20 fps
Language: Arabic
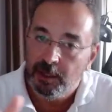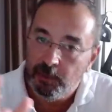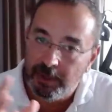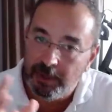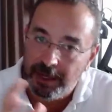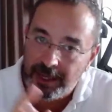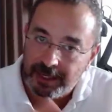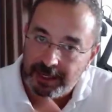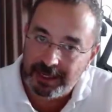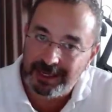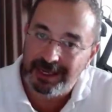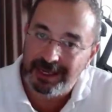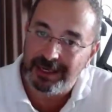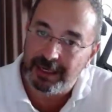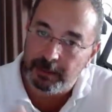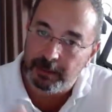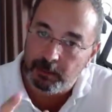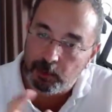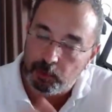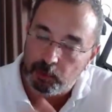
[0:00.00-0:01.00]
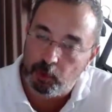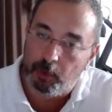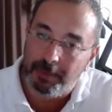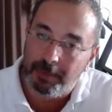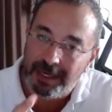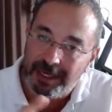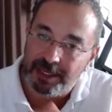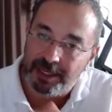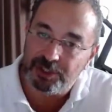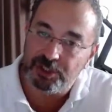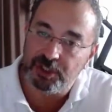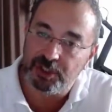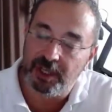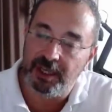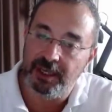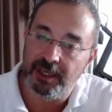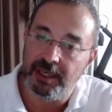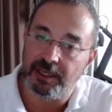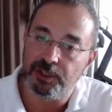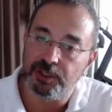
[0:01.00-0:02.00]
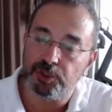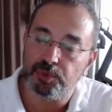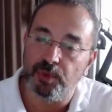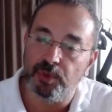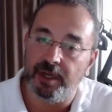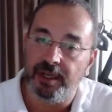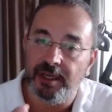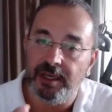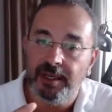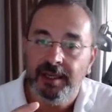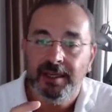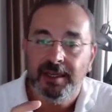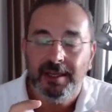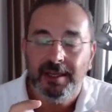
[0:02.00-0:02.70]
ولكن هلا الموضوع بلش يتغير شوي